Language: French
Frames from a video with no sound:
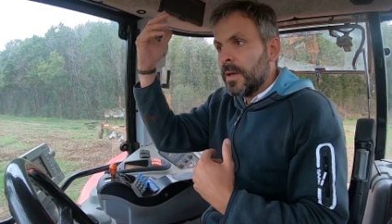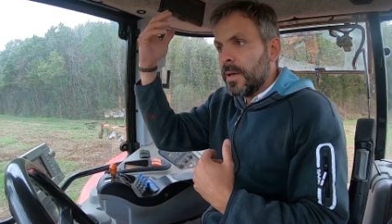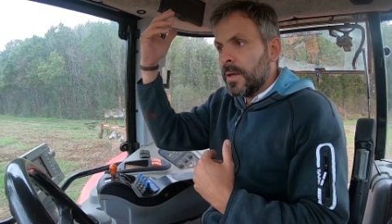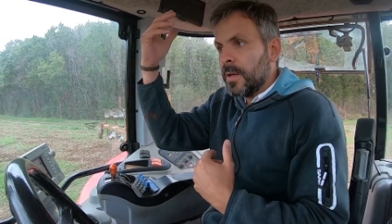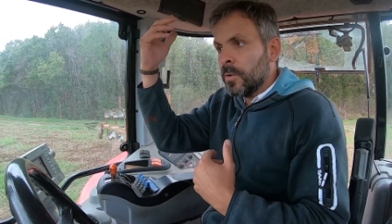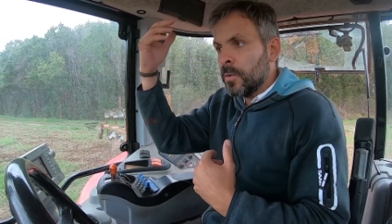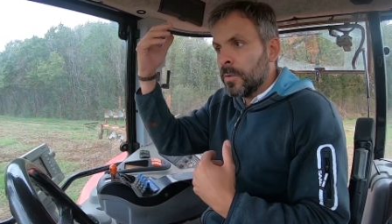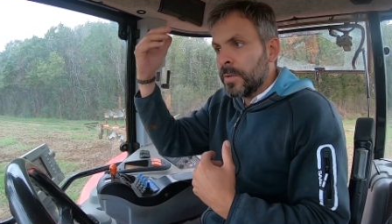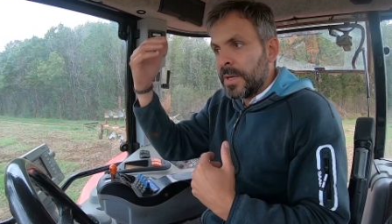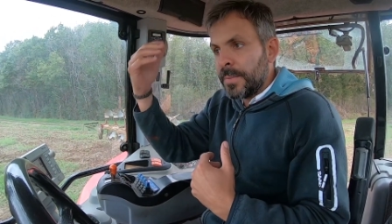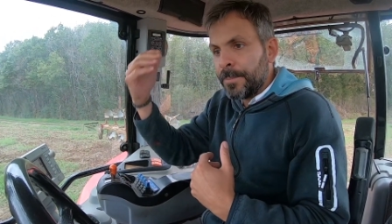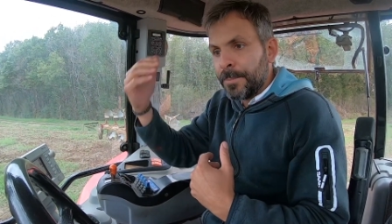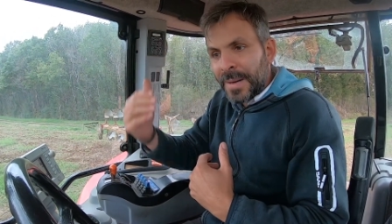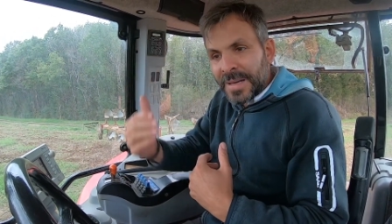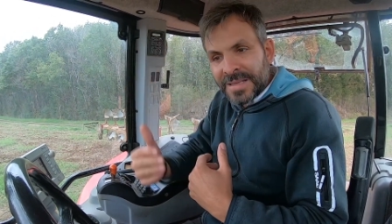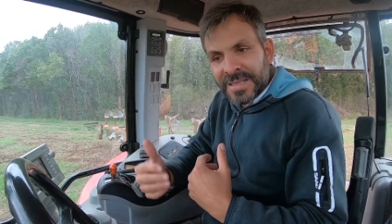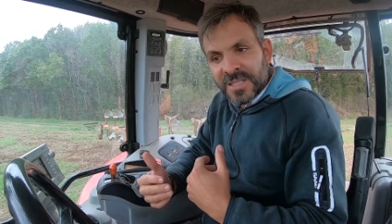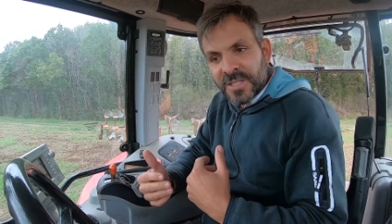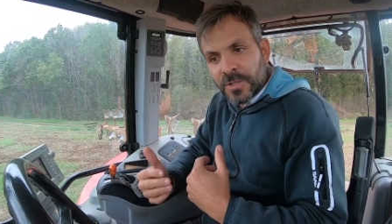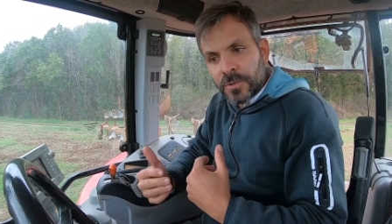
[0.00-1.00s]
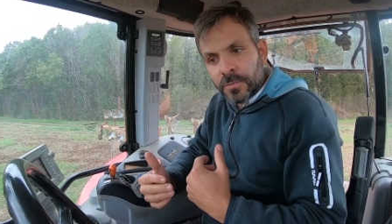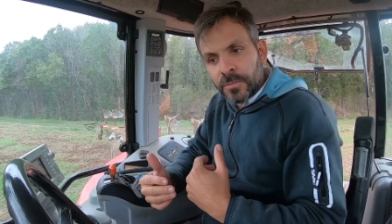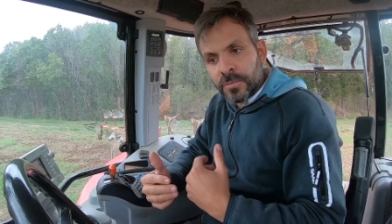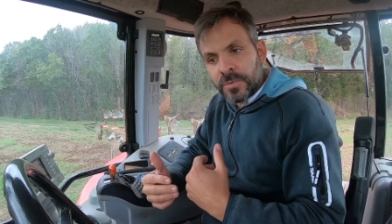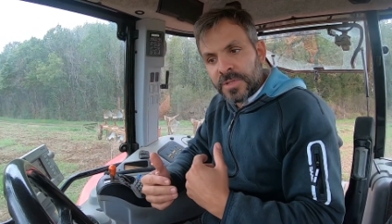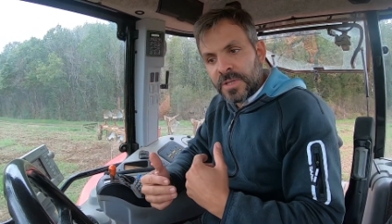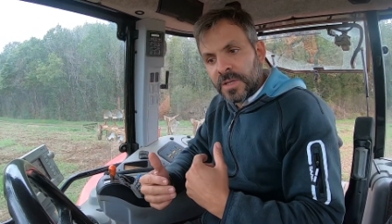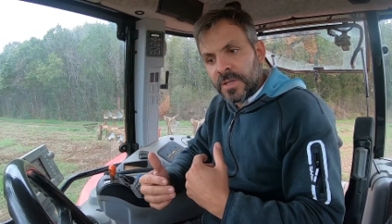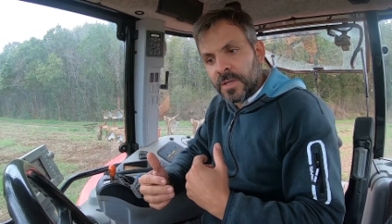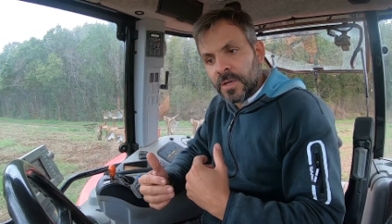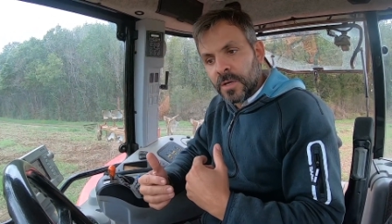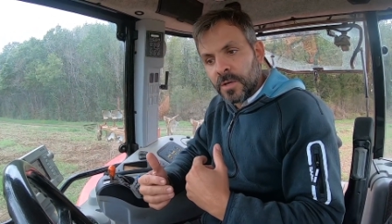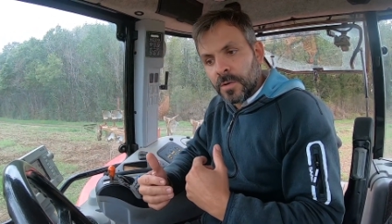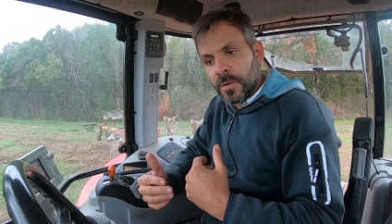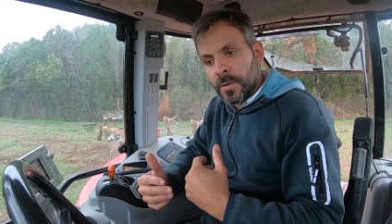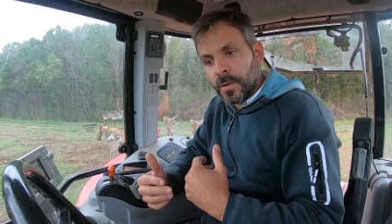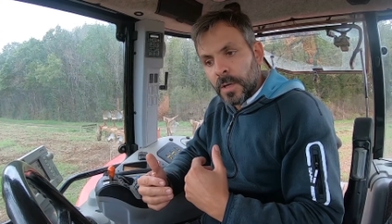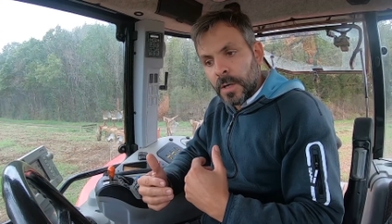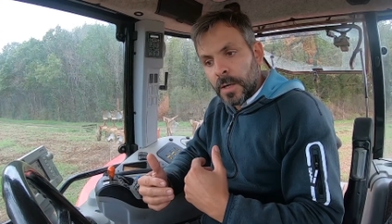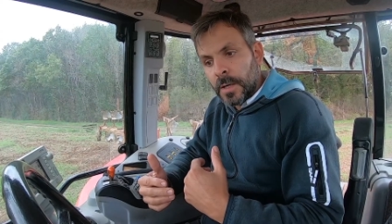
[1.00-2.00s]
et l'eau n'est pas descendue. C'est-à-dire
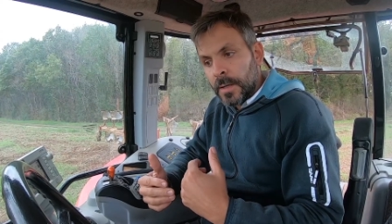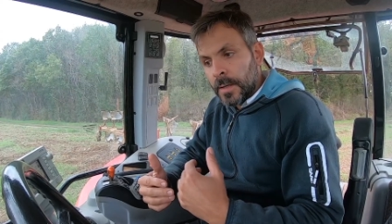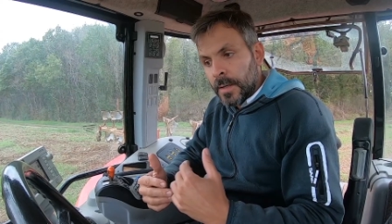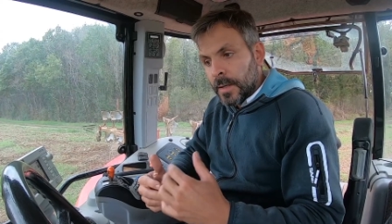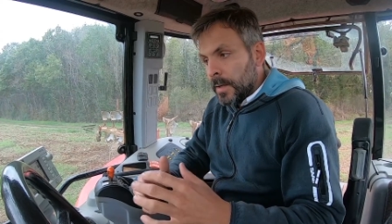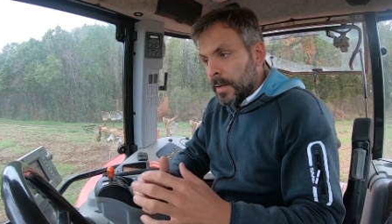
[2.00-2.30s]
que